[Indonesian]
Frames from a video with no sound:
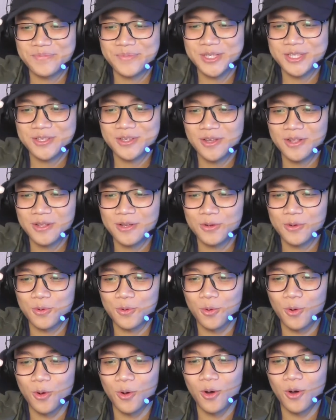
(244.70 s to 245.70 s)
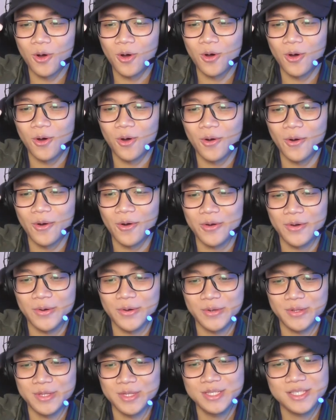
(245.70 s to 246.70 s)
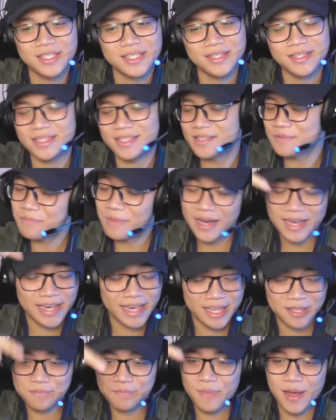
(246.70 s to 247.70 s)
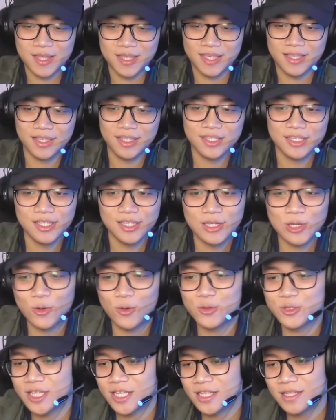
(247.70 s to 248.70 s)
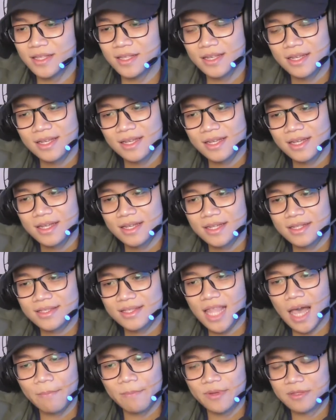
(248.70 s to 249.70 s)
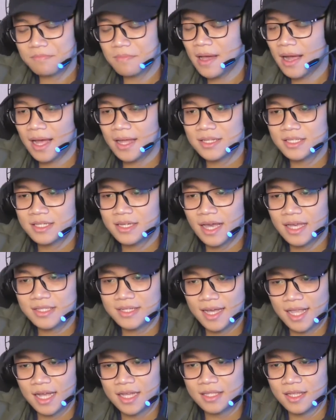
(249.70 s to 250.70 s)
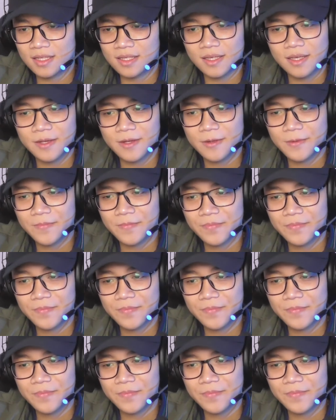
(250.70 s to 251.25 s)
pistol wow ini sih bagian part ini si Ryujin dapat banget sih guys karakternya